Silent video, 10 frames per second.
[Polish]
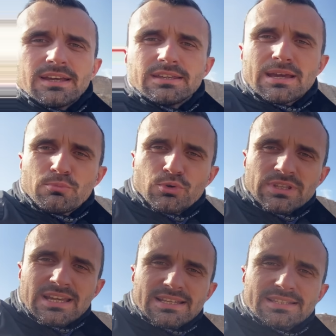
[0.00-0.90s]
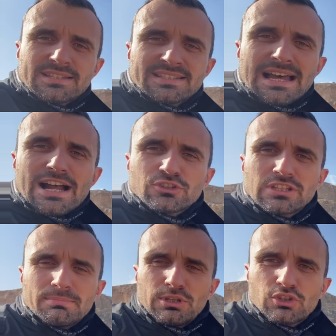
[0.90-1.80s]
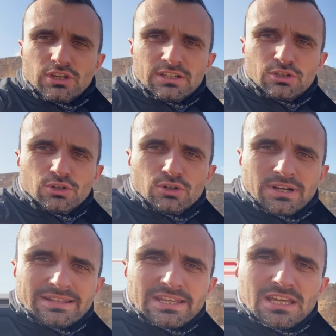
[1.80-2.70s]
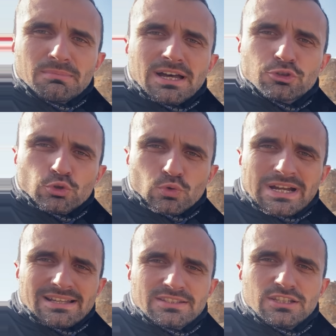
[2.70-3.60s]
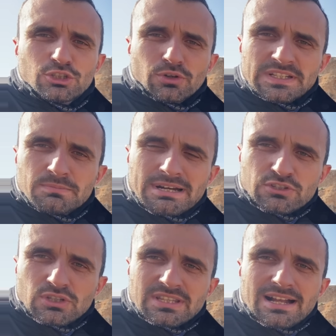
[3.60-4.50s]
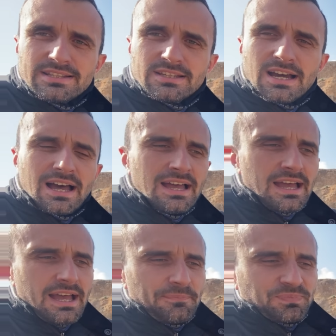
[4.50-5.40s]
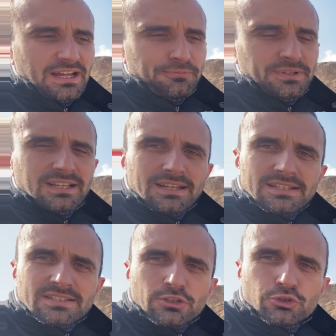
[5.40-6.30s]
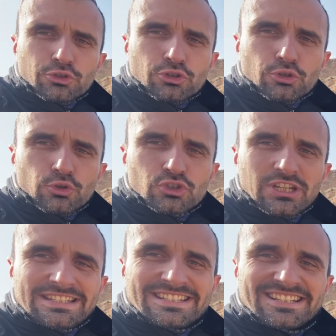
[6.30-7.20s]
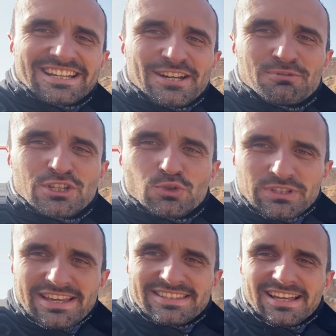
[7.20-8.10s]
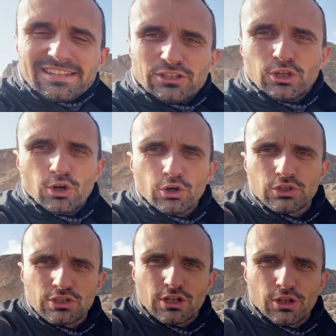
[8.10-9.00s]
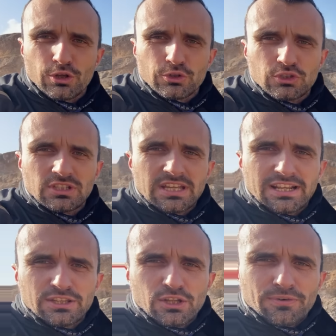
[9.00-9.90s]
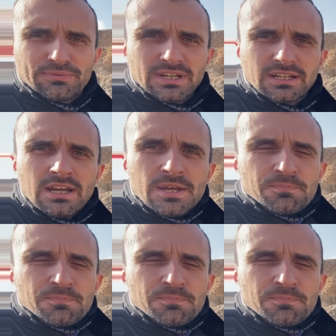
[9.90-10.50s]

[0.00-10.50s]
Jemu jest znacznie bliżej do KTM, do Ducati, to jest bardziej Taliga. Afryka jest troszeczkę przesunięta na tej osi zdolności terenowych.